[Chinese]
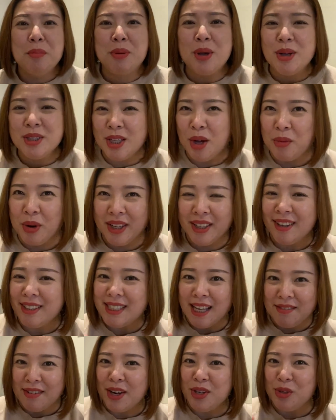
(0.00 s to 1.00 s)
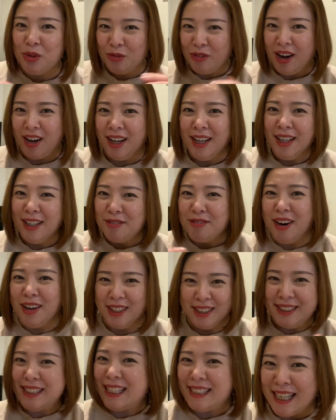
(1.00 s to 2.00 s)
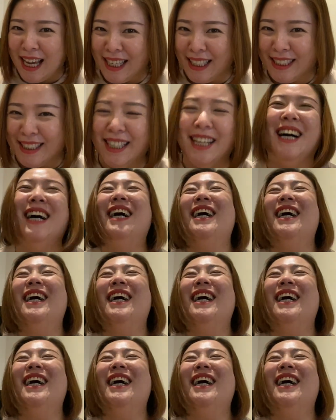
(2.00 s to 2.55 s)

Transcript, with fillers: 不要像我一样下完了又忘忘了再下一个。